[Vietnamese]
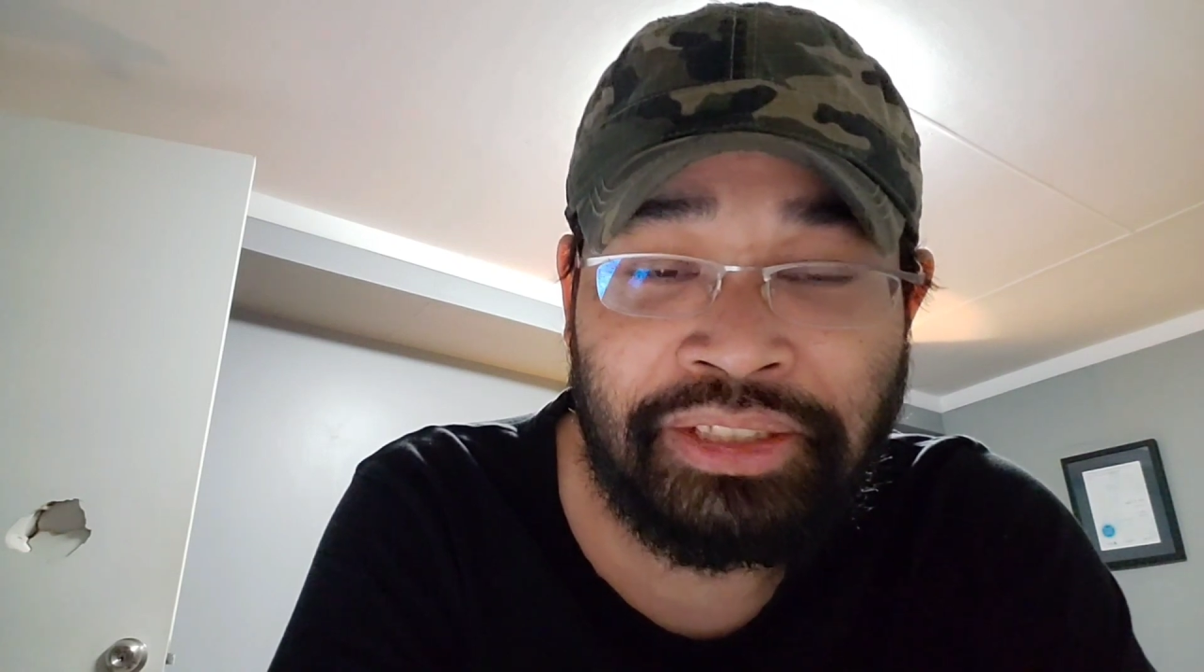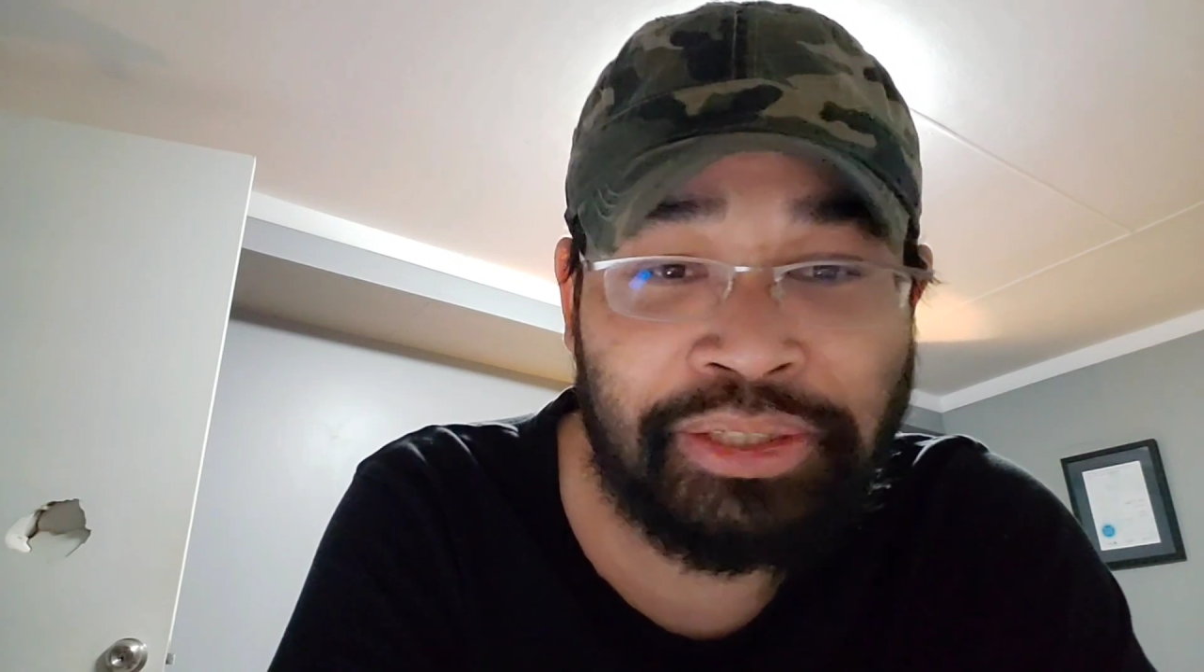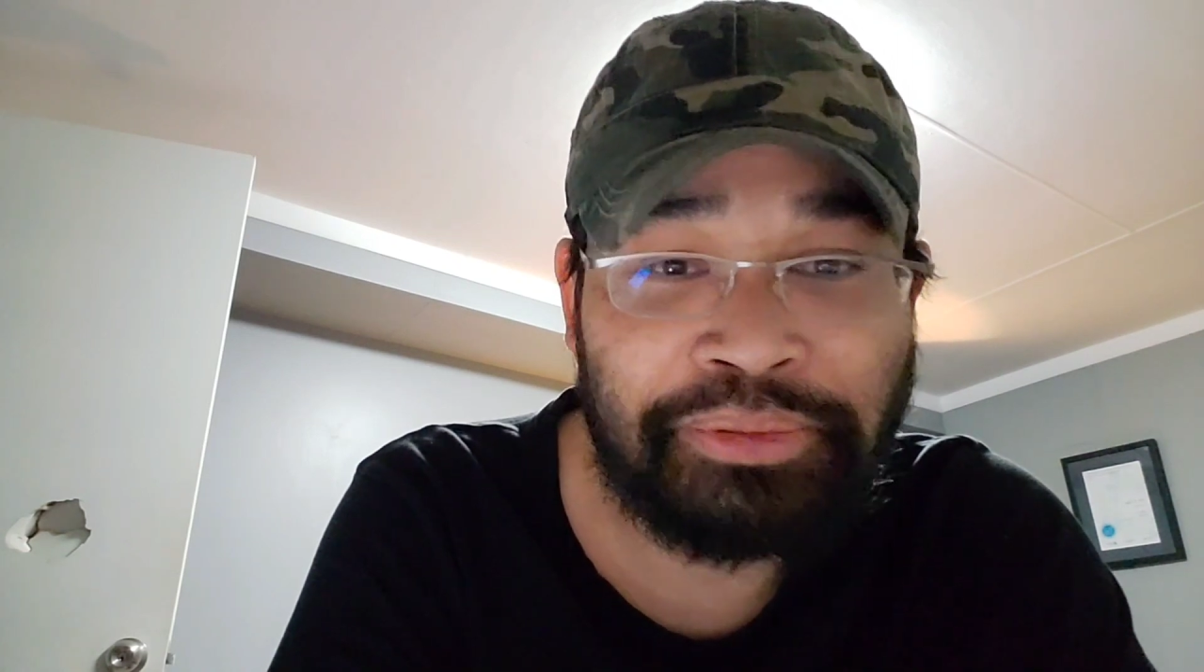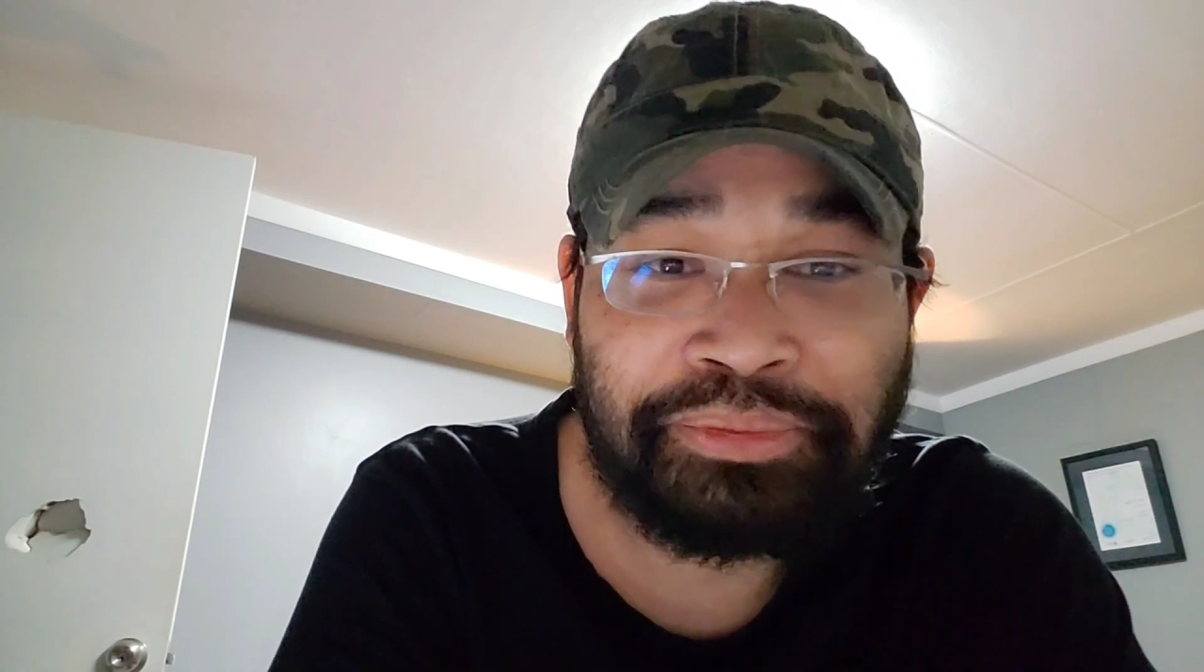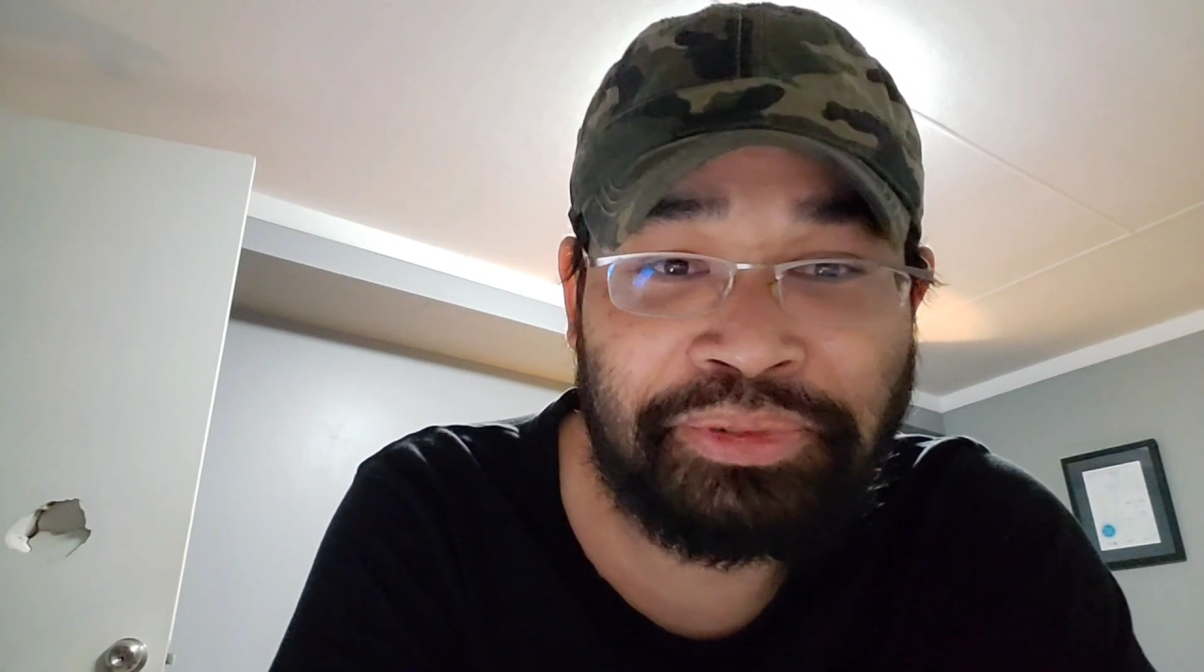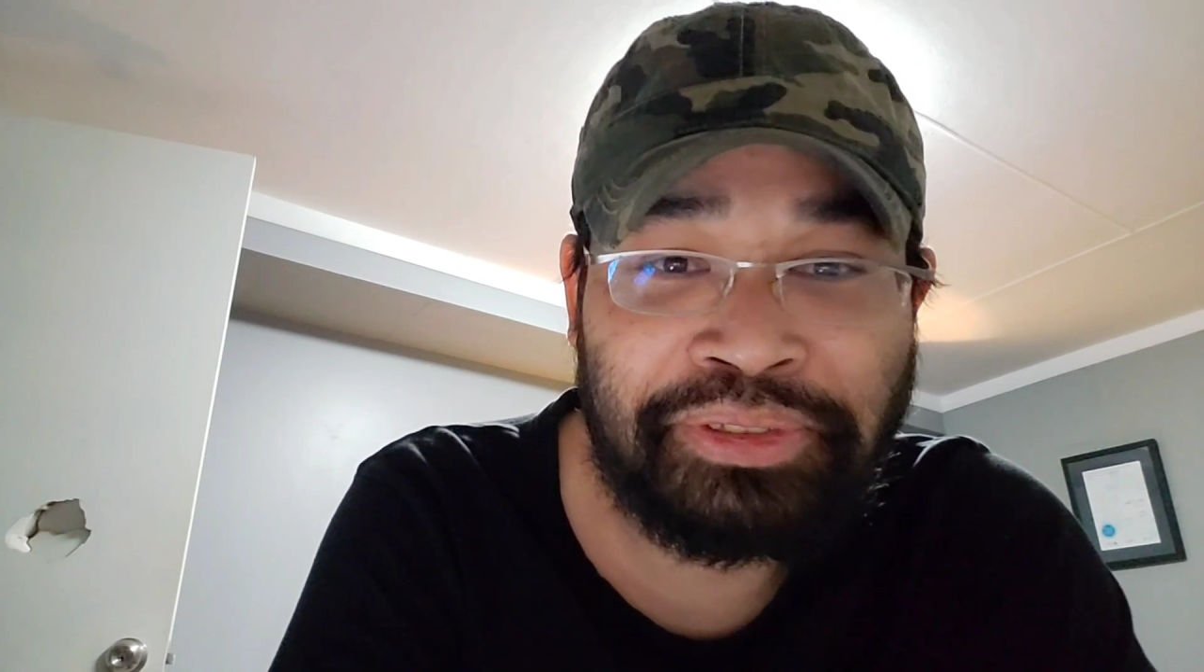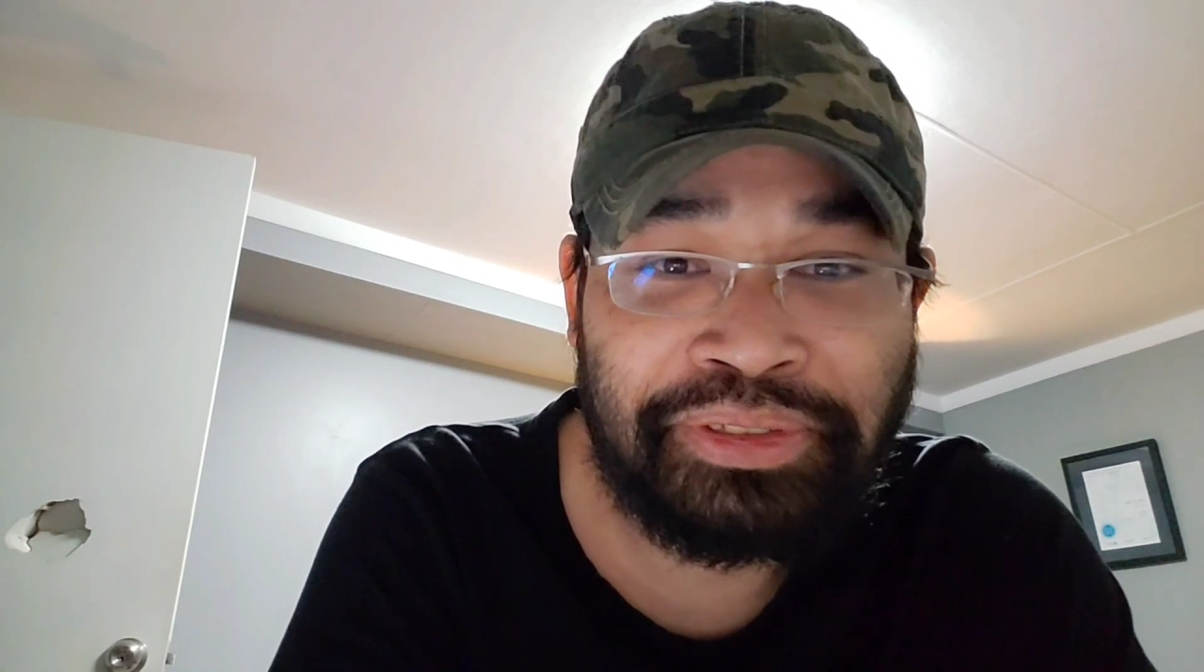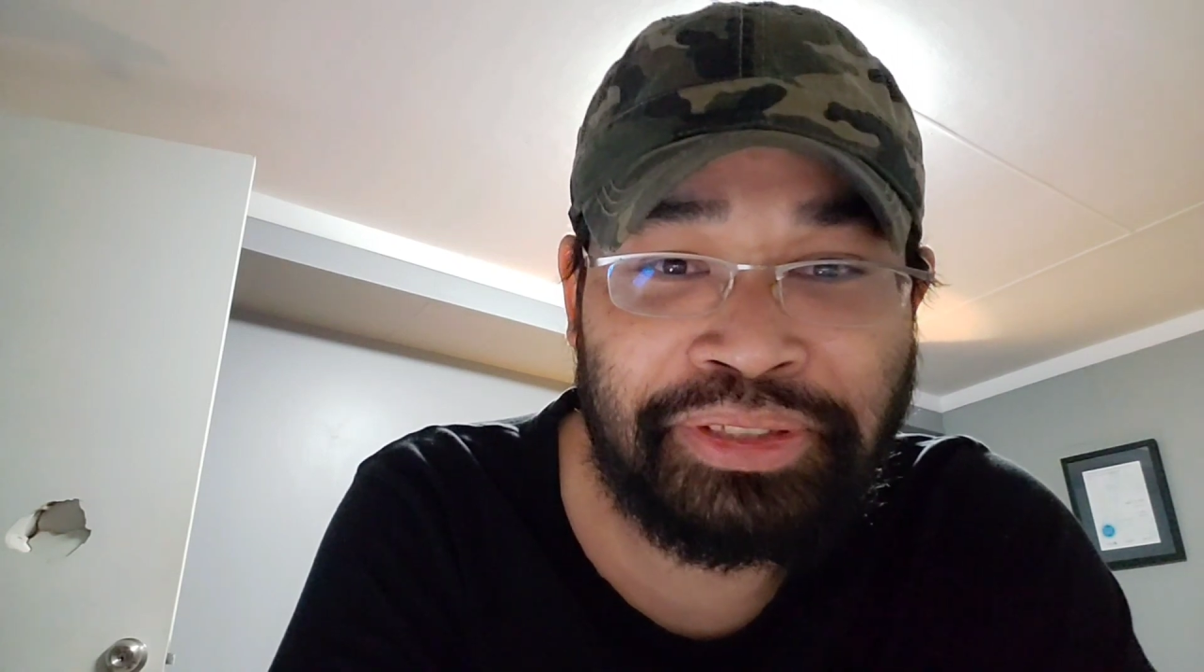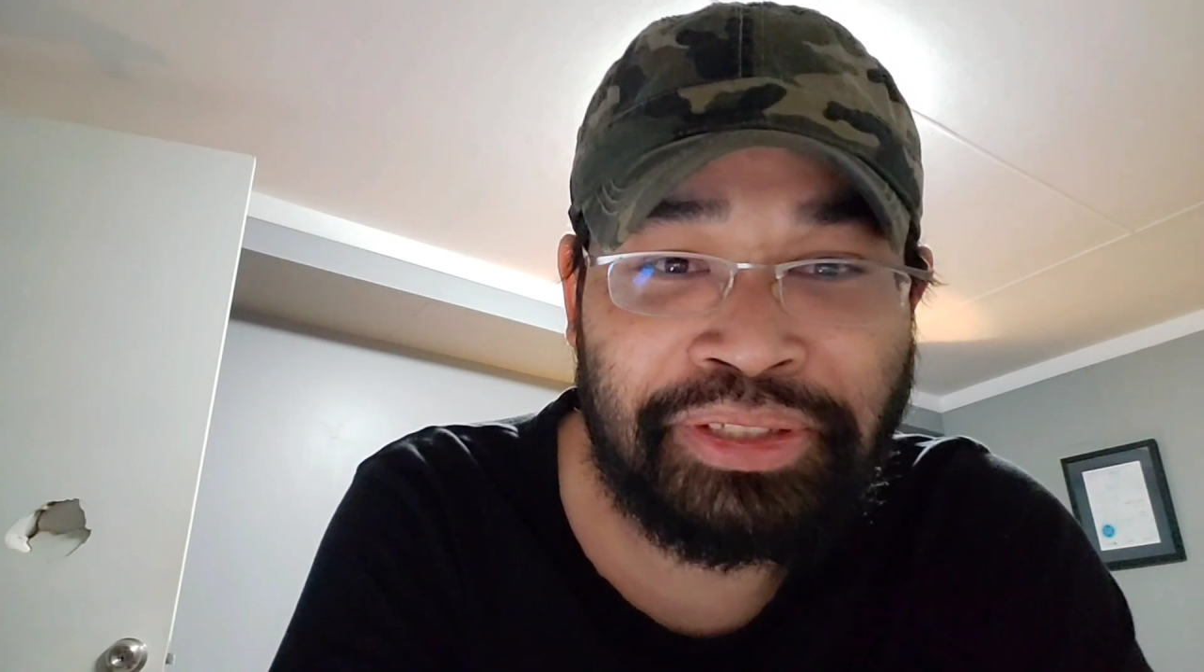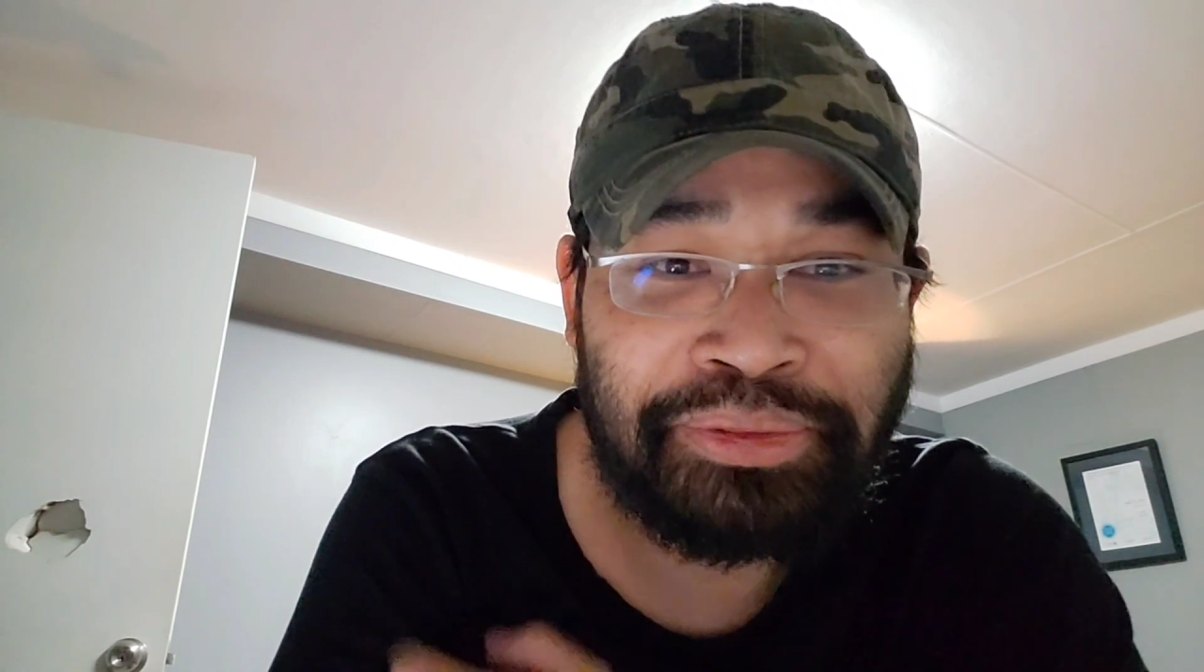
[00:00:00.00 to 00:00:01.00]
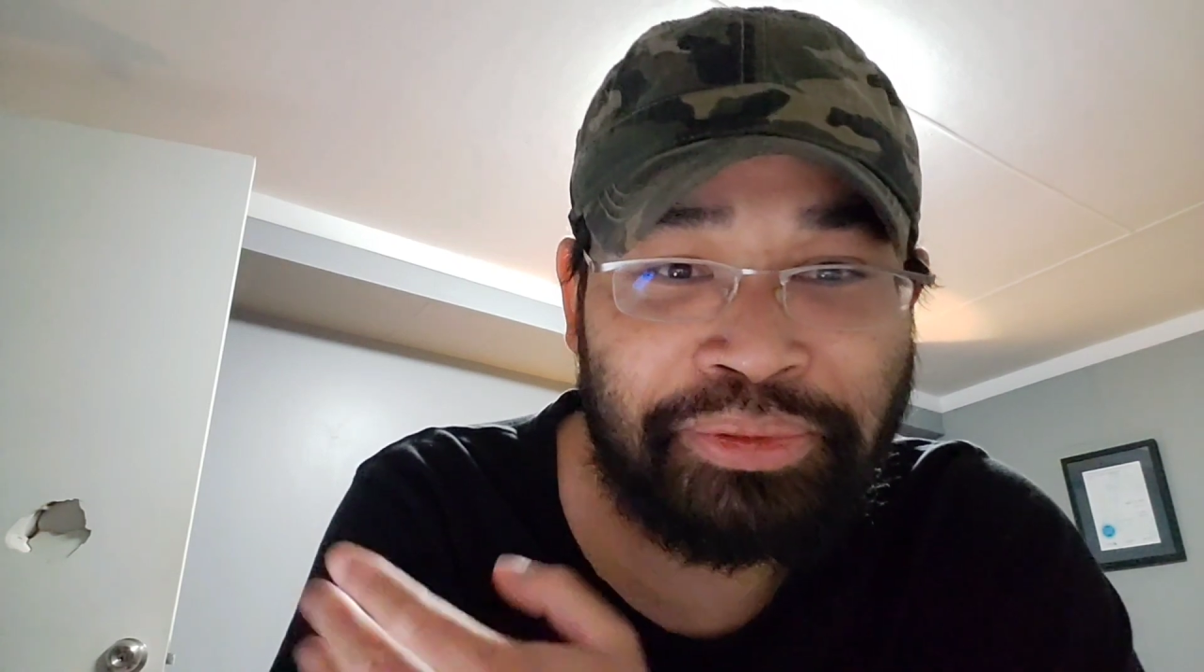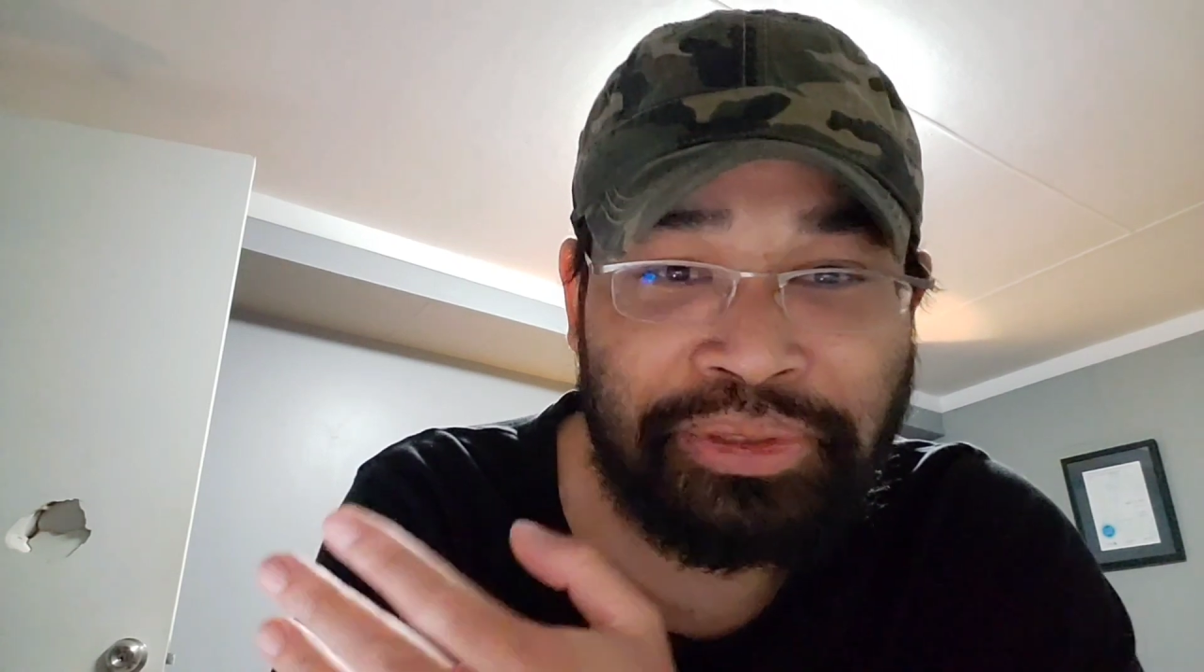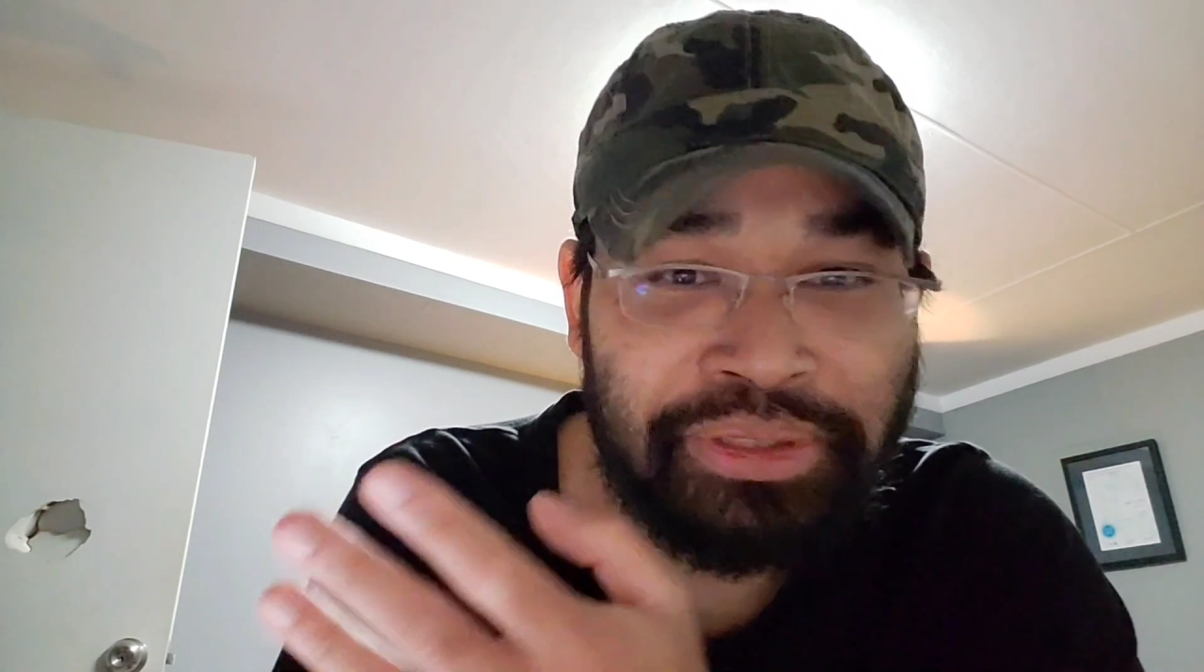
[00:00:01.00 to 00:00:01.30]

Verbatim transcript: nhiều nhiều